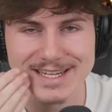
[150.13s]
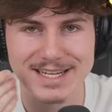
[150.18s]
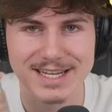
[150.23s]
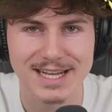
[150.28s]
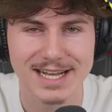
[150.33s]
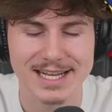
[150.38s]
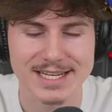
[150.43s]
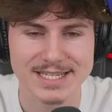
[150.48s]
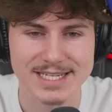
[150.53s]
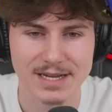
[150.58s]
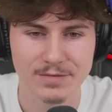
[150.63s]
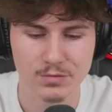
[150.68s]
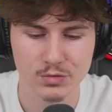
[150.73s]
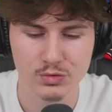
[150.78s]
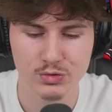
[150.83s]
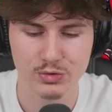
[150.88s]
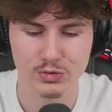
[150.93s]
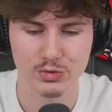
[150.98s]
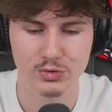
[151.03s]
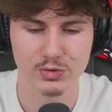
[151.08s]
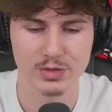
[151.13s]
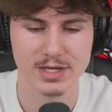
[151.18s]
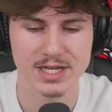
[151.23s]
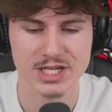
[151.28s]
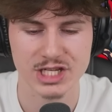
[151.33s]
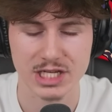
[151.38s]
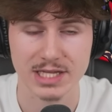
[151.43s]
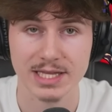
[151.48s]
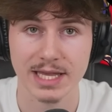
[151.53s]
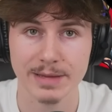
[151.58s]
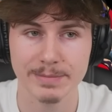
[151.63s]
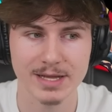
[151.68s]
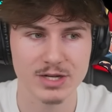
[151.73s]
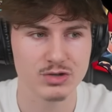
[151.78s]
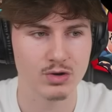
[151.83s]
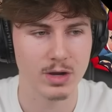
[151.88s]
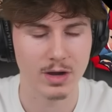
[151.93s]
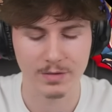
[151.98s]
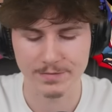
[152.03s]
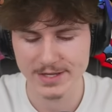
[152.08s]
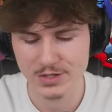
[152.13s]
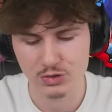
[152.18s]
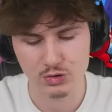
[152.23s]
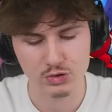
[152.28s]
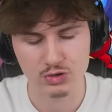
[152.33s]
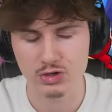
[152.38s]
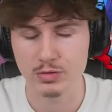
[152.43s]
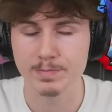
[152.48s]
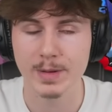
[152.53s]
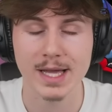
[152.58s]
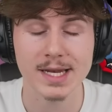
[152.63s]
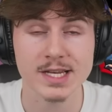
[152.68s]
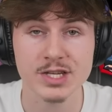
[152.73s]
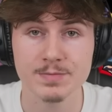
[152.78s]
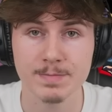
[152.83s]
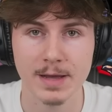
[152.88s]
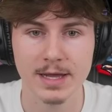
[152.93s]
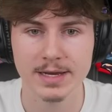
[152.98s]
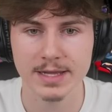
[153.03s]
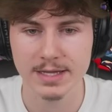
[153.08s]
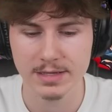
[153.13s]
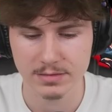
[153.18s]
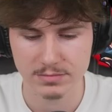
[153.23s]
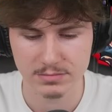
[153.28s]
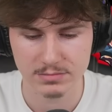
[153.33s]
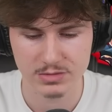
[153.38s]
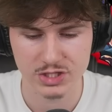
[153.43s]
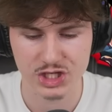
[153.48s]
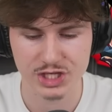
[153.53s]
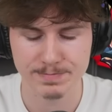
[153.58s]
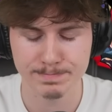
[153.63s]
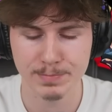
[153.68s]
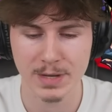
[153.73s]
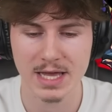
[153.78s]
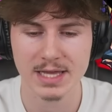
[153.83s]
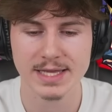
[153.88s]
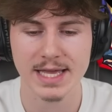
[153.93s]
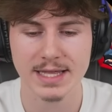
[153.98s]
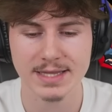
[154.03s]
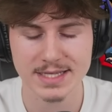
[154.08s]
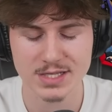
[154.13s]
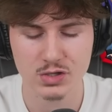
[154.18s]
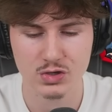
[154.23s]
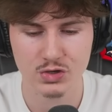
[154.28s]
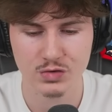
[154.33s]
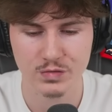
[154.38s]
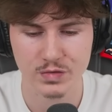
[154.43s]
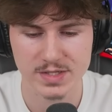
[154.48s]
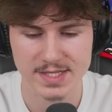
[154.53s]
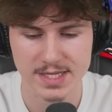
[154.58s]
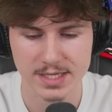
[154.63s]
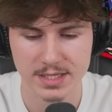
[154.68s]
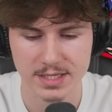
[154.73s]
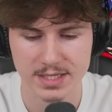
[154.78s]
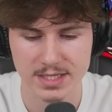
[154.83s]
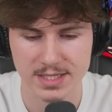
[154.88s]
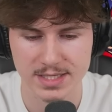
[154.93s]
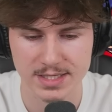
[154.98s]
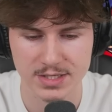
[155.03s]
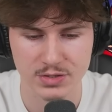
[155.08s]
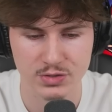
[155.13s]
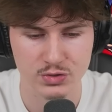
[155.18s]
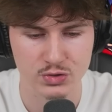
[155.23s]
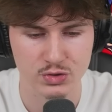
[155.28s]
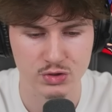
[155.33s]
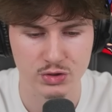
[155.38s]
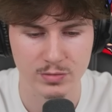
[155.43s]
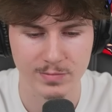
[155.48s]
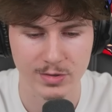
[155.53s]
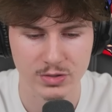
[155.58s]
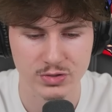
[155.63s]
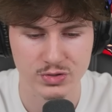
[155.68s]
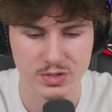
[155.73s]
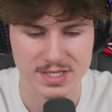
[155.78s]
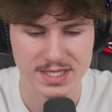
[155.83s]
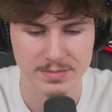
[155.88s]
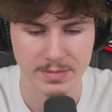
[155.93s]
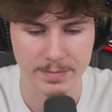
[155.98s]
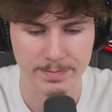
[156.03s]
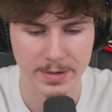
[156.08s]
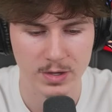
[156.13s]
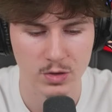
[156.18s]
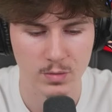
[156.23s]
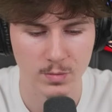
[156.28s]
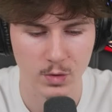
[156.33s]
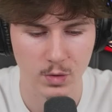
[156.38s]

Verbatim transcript: Ah, j'avoue que là, j'ai très mal joué. En fait, je, parlais, je parlais. J'ai pas regardé ce que je faisais et je suis mort, je sais même pas comment.